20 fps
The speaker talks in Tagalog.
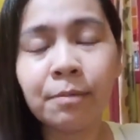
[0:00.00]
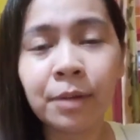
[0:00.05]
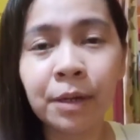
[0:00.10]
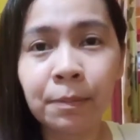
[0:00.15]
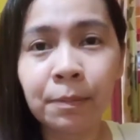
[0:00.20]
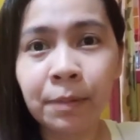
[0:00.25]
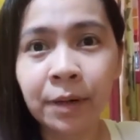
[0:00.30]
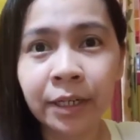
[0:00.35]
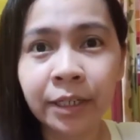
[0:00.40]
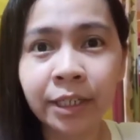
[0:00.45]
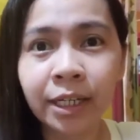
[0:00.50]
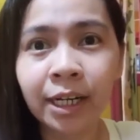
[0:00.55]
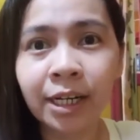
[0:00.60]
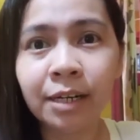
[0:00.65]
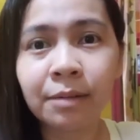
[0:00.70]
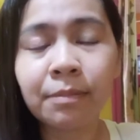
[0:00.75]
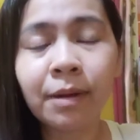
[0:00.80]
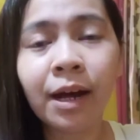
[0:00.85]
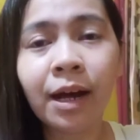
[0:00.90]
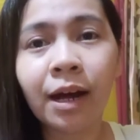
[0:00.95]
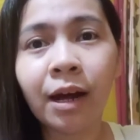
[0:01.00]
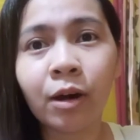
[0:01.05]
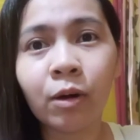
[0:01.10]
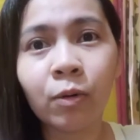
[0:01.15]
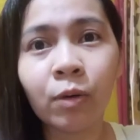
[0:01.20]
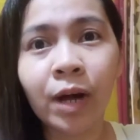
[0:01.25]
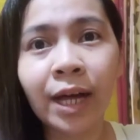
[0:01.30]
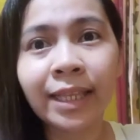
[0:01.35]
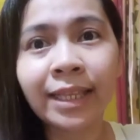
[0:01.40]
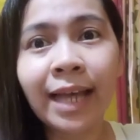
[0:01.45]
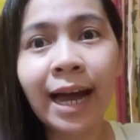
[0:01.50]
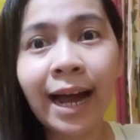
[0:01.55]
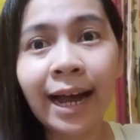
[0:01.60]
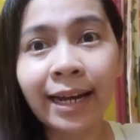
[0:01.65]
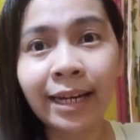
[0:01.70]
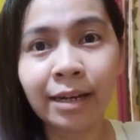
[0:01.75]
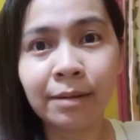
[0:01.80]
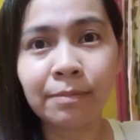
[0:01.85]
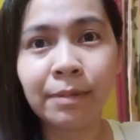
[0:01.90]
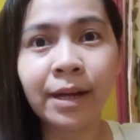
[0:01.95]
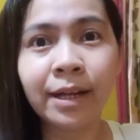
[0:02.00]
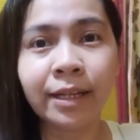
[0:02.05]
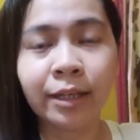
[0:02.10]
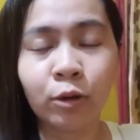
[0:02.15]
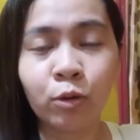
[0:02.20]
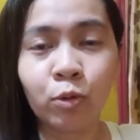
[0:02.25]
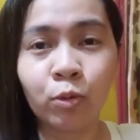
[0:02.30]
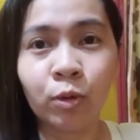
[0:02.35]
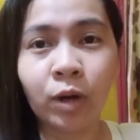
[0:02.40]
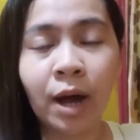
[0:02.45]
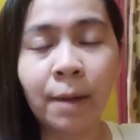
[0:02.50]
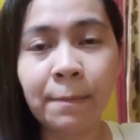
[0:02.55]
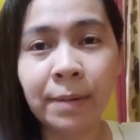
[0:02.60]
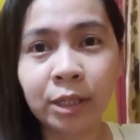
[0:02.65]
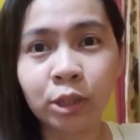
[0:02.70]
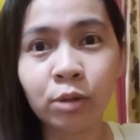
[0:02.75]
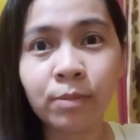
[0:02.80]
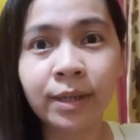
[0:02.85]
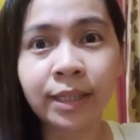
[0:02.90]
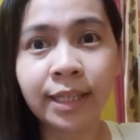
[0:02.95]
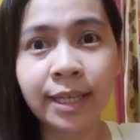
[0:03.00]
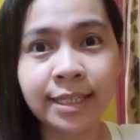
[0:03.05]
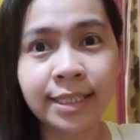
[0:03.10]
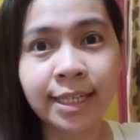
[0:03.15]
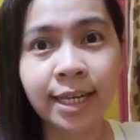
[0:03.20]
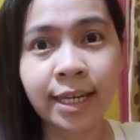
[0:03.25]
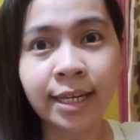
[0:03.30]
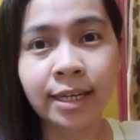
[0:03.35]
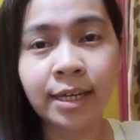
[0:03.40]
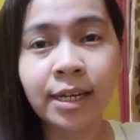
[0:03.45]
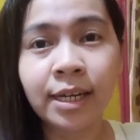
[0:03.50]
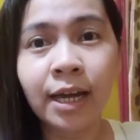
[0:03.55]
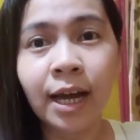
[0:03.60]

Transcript: prepared ka na ba? Handa ka na ba kung kapag dumating si